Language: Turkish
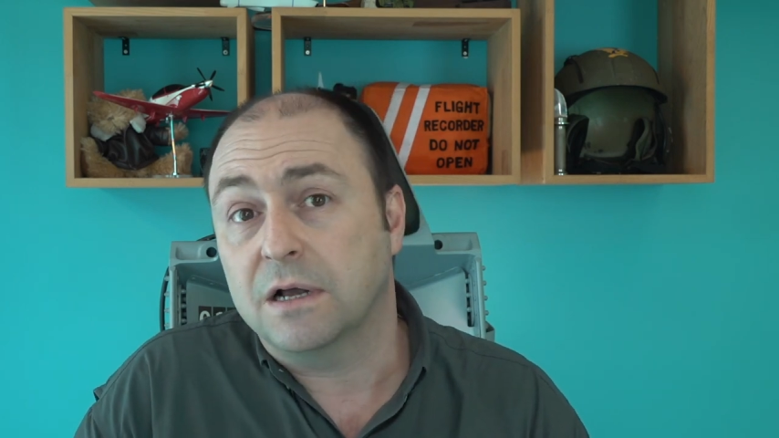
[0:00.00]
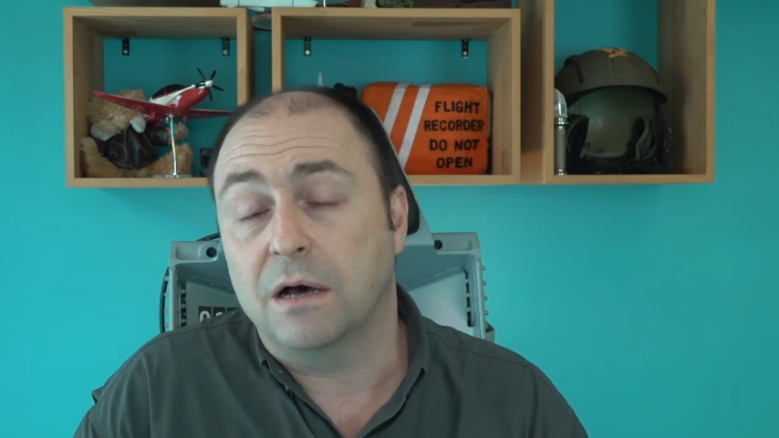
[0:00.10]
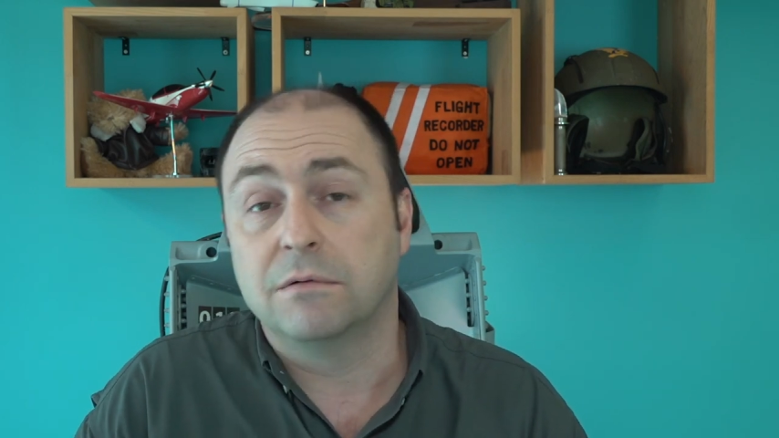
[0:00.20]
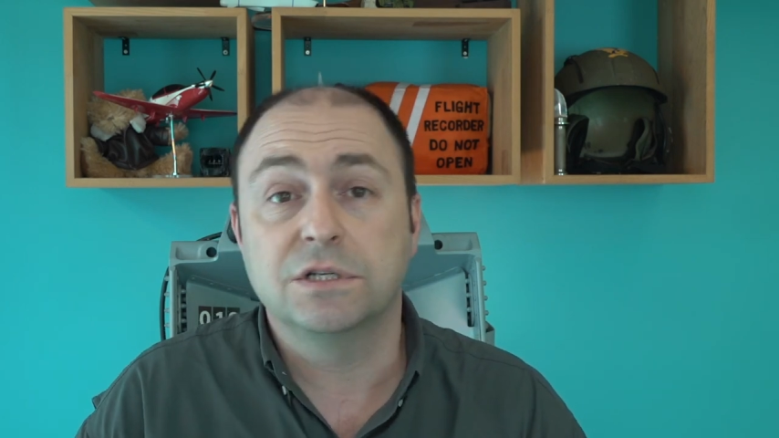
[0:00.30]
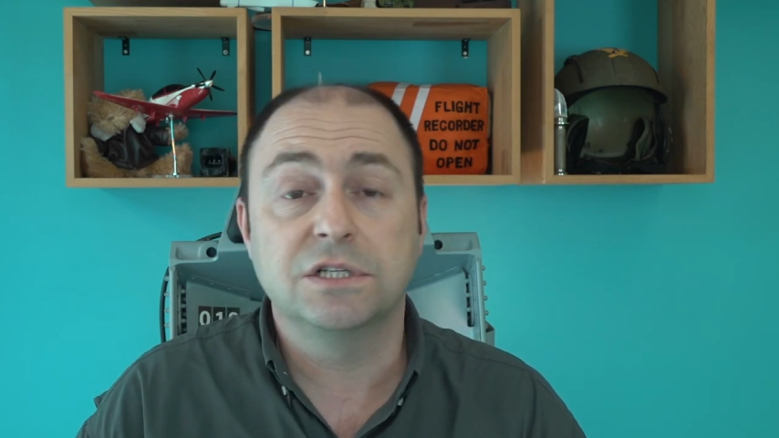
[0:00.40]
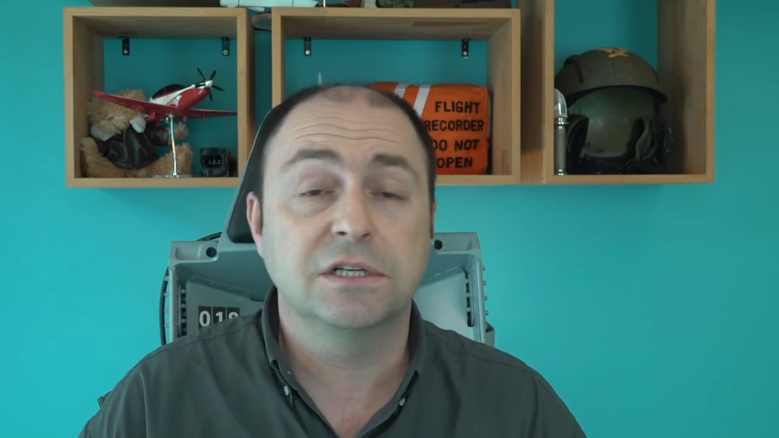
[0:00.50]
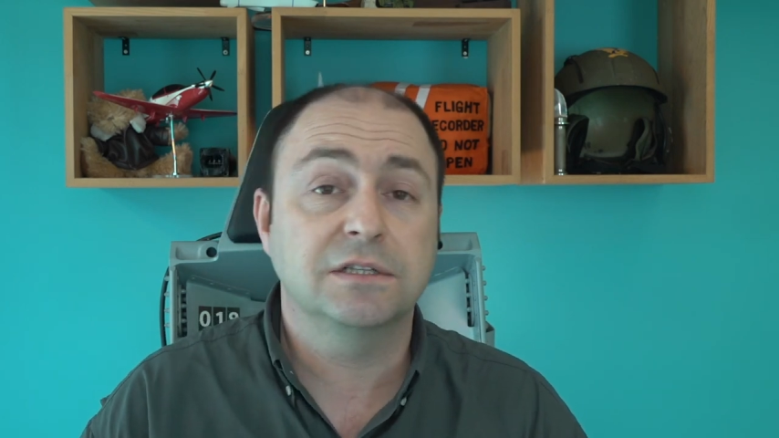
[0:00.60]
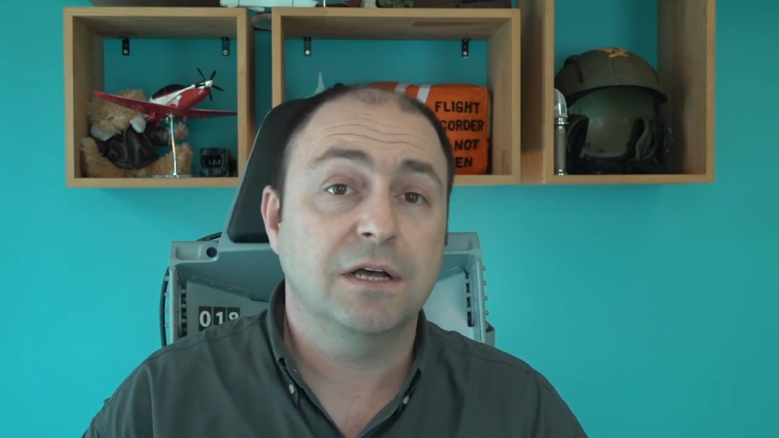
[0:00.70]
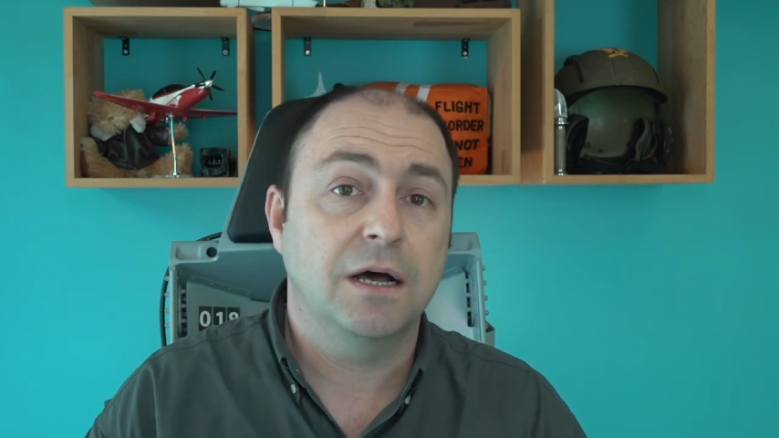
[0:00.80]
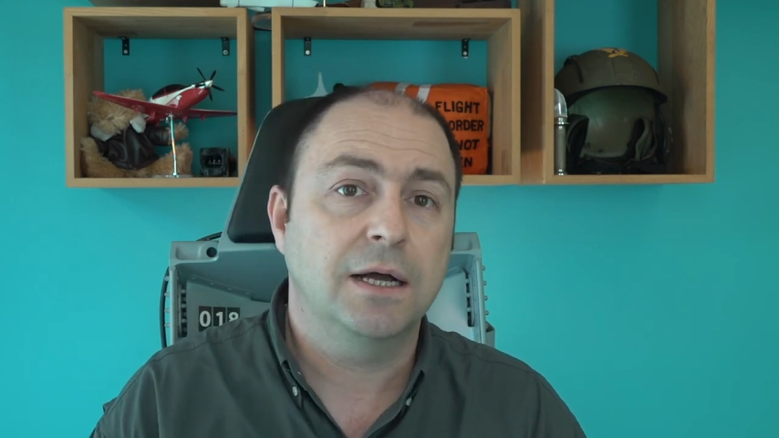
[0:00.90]

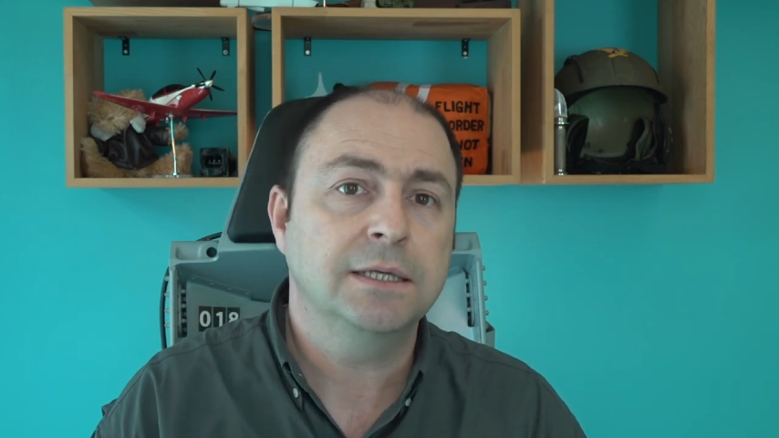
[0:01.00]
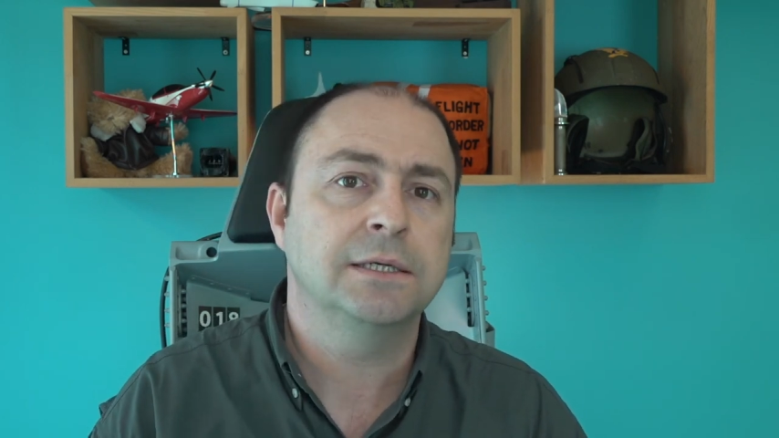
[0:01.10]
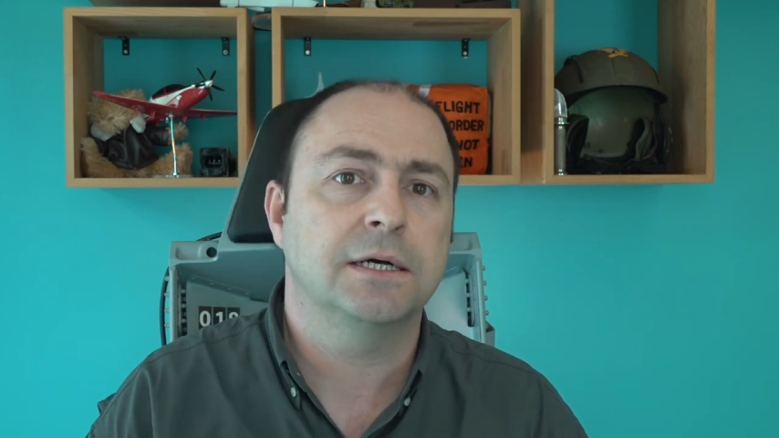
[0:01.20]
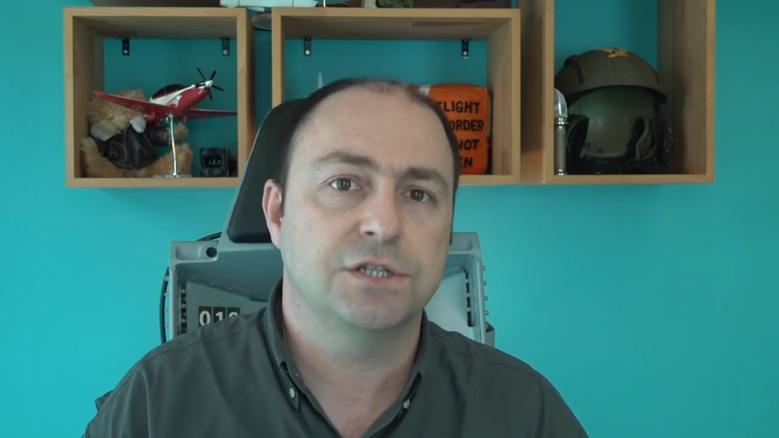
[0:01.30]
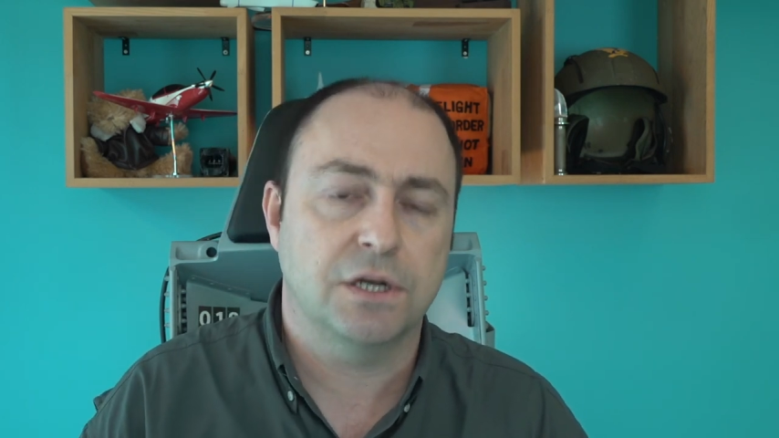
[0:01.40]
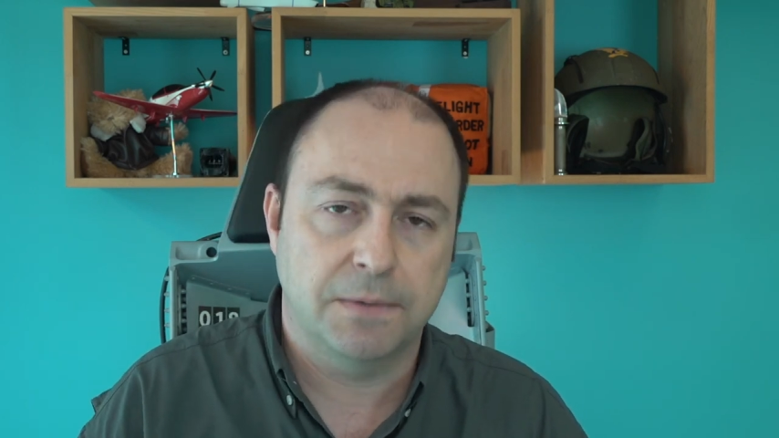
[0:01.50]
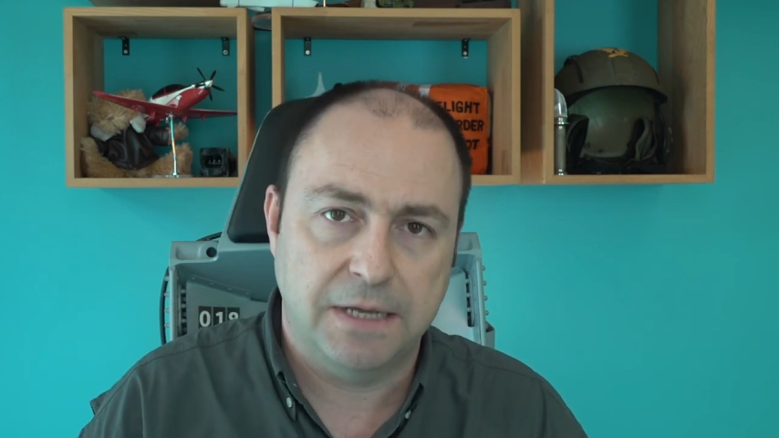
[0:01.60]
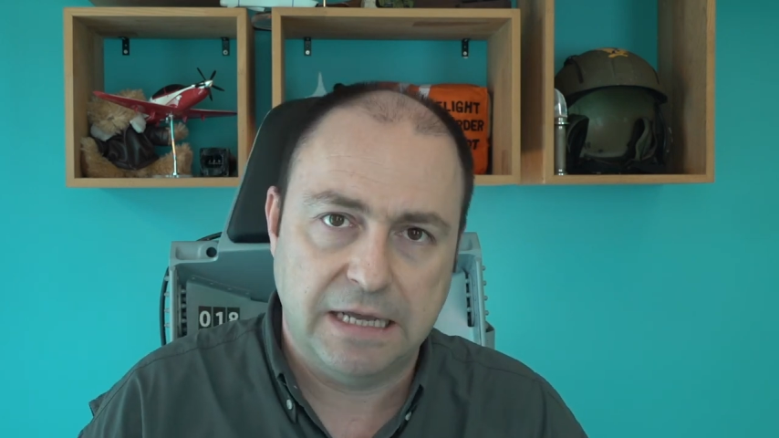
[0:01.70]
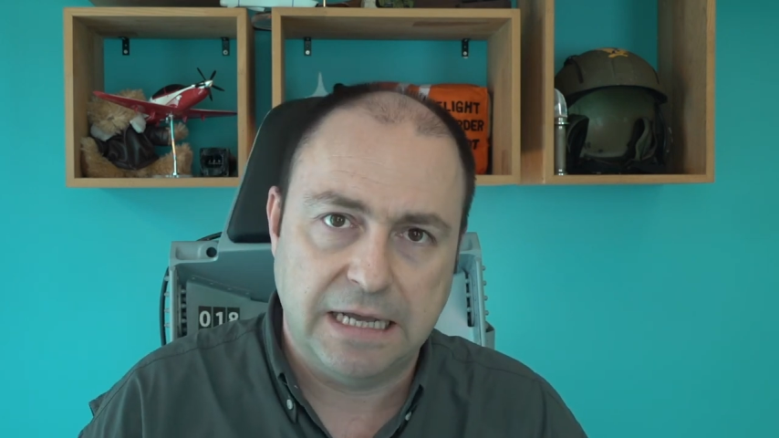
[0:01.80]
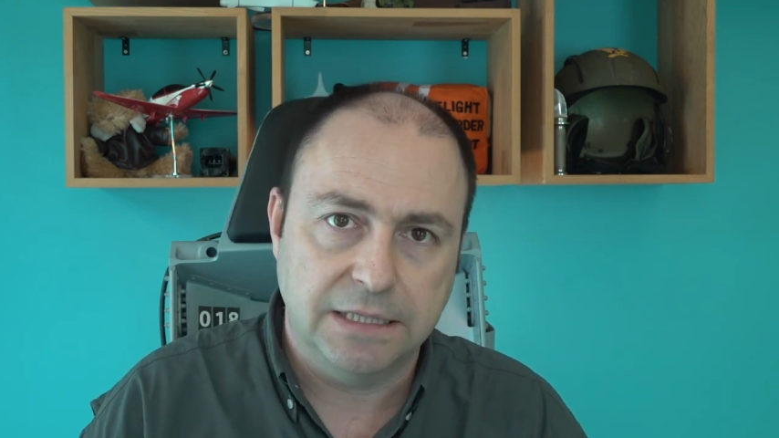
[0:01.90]
havacılıkta hangi
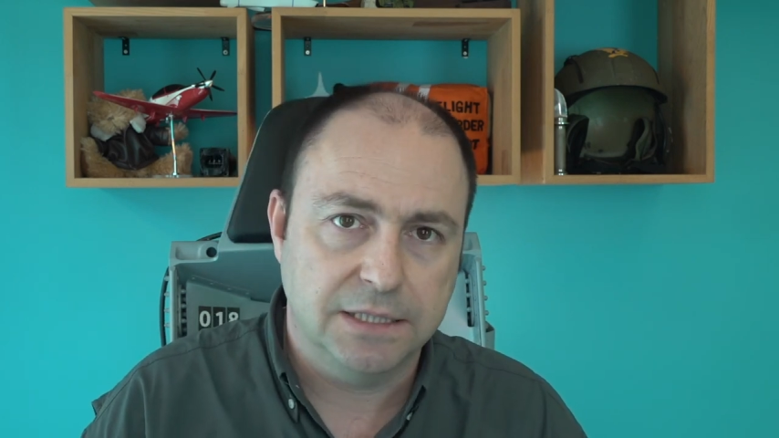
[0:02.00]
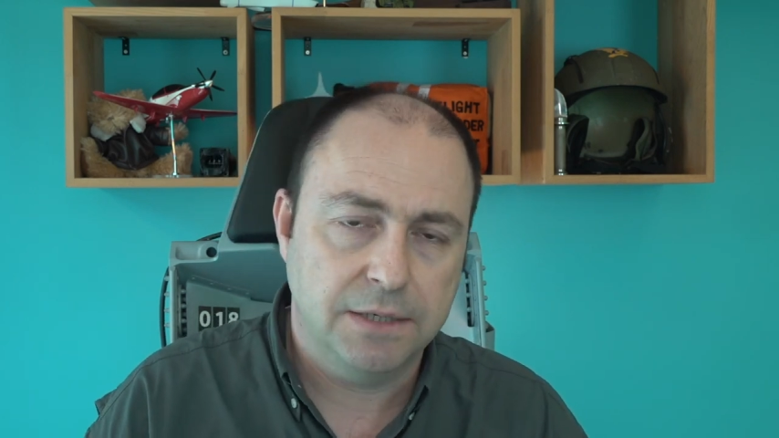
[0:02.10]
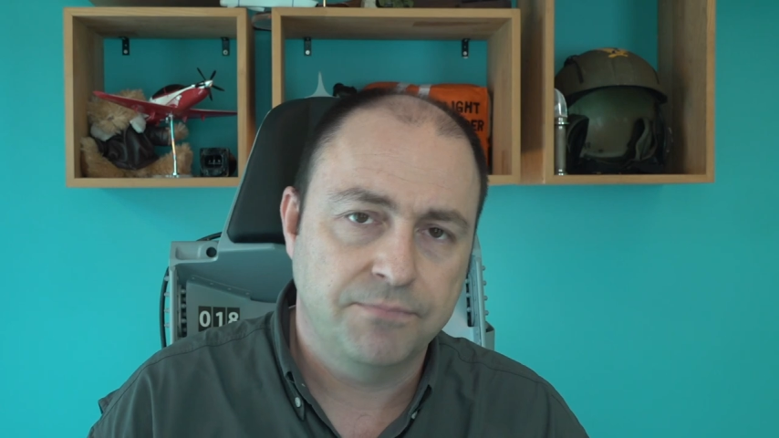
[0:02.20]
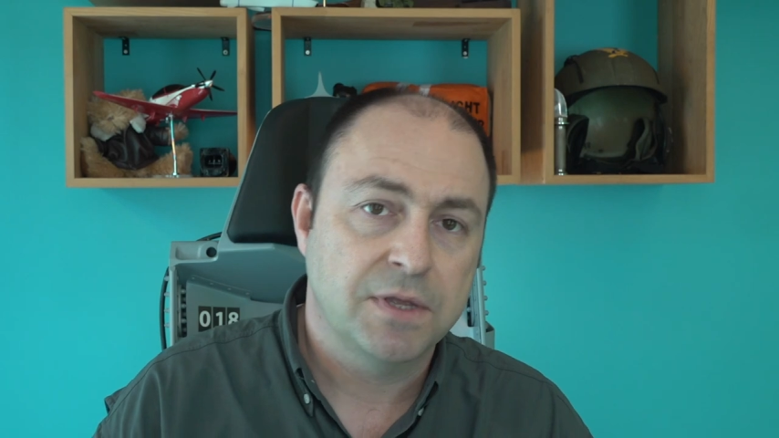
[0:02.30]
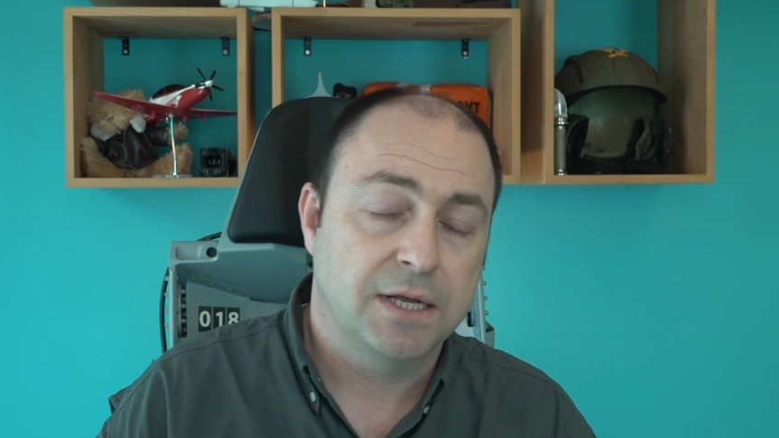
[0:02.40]
aşamaya geldi,